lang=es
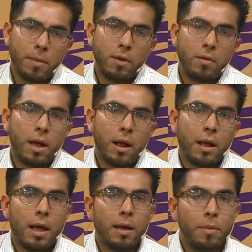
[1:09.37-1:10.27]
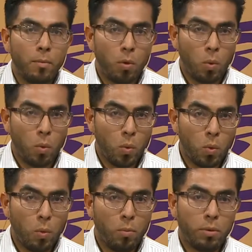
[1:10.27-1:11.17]
hermanos. Acá vemos un
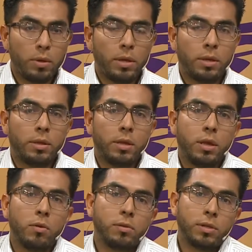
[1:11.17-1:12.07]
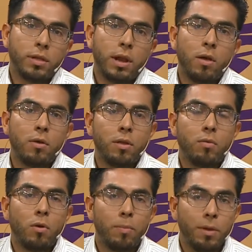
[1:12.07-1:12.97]
grupo este, considerado de
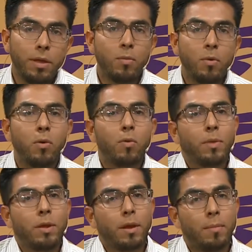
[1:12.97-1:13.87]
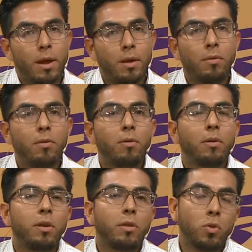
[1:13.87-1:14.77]
unos primos, mis hermanos,
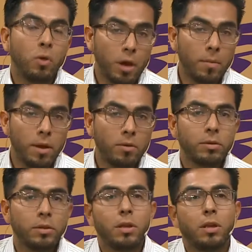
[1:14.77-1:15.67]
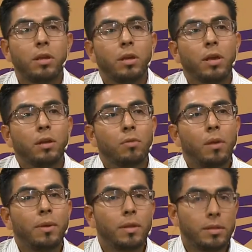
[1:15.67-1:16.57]
dos hermanos y que
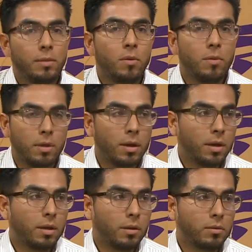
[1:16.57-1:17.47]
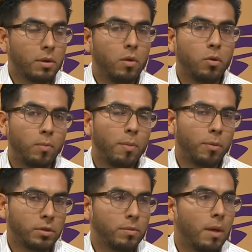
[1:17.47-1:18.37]
actualmente hacemos vida acá. O sea, un grupo
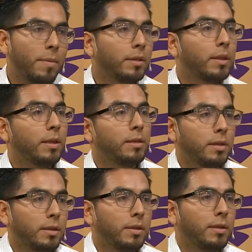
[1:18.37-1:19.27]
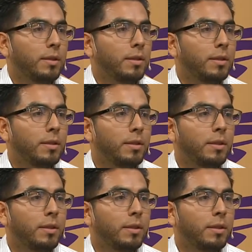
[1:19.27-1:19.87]
aproximadamente de siete. ¿Y